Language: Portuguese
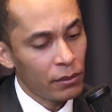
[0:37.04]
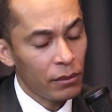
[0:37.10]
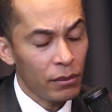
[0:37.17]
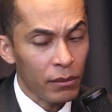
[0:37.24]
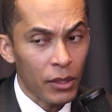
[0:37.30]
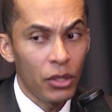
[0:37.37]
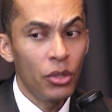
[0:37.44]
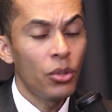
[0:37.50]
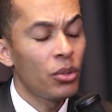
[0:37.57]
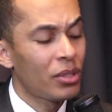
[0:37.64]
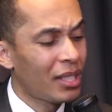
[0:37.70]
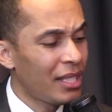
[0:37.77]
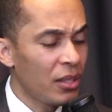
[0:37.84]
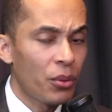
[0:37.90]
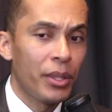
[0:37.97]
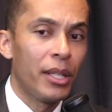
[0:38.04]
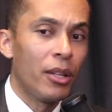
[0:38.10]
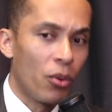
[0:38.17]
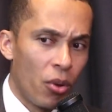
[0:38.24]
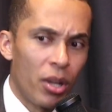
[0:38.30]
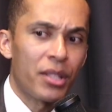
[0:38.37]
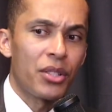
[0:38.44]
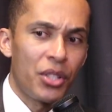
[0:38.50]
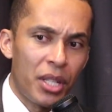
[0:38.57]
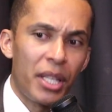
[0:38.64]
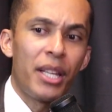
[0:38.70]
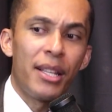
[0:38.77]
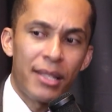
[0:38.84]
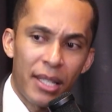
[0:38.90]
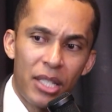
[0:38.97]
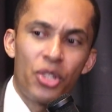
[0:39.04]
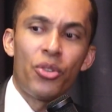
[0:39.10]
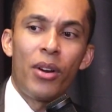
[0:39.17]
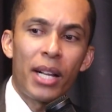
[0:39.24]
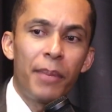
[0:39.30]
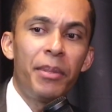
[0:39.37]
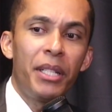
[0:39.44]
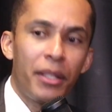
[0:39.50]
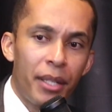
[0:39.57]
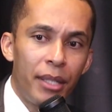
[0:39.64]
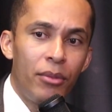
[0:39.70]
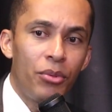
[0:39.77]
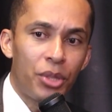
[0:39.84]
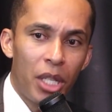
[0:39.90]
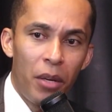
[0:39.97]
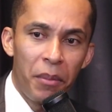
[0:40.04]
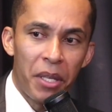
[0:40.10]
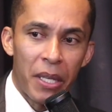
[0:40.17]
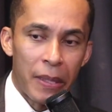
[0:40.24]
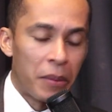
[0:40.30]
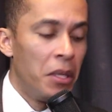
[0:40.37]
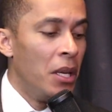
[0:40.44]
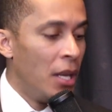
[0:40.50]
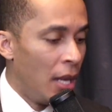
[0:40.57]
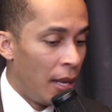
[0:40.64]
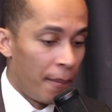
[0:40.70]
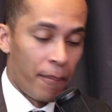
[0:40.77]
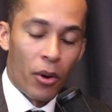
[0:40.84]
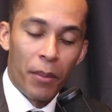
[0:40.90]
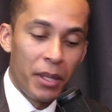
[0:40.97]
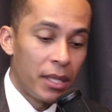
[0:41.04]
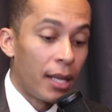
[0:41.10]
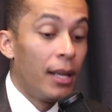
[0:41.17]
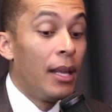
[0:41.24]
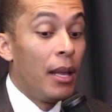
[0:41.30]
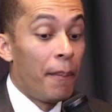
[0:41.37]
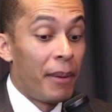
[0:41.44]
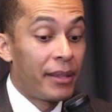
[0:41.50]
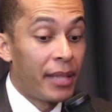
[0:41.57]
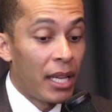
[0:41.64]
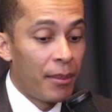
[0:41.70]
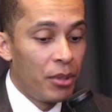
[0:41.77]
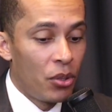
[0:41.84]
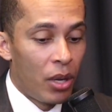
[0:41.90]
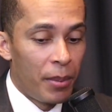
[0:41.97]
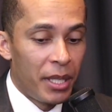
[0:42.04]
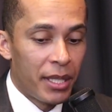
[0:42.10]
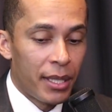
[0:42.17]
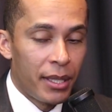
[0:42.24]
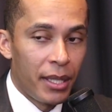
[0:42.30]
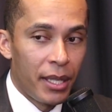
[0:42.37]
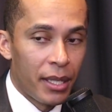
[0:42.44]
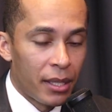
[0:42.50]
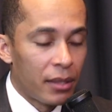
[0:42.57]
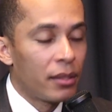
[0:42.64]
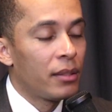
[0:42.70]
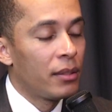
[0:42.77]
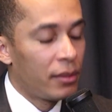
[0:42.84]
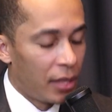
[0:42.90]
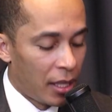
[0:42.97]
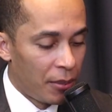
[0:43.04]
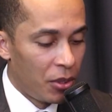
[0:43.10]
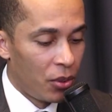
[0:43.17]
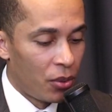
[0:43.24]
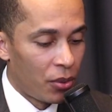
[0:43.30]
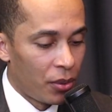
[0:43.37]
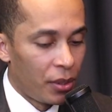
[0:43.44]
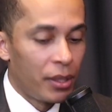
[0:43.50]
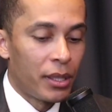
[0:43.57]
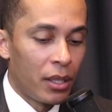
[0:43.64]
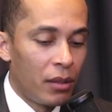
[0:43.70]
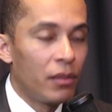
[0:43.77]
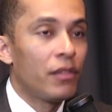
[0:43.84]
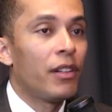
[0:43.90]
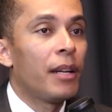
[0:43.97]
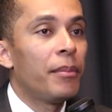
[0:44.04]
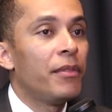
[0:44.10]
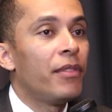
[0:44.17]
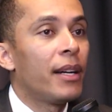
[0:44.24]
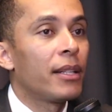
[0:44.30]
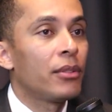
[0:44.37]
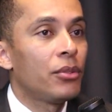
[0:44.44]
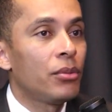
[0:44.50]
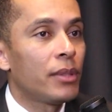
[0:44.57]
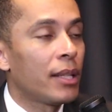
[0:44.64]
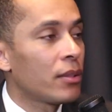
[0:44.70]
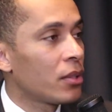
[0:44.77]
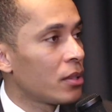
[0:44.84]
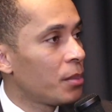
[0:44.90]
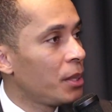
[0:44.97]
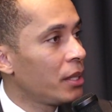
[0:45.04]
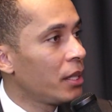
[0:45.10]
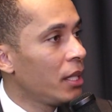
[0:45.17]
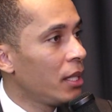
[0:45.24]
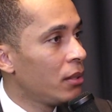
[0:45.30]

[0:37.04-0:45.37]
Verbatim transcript: Jogou tranquilo. Eu gosto de criança que joga brinquedo no chão mesmo. Pode brincar. Mas terminou a brincadeira? Terminou. Então, vai, vai juntar os seus brinquedos.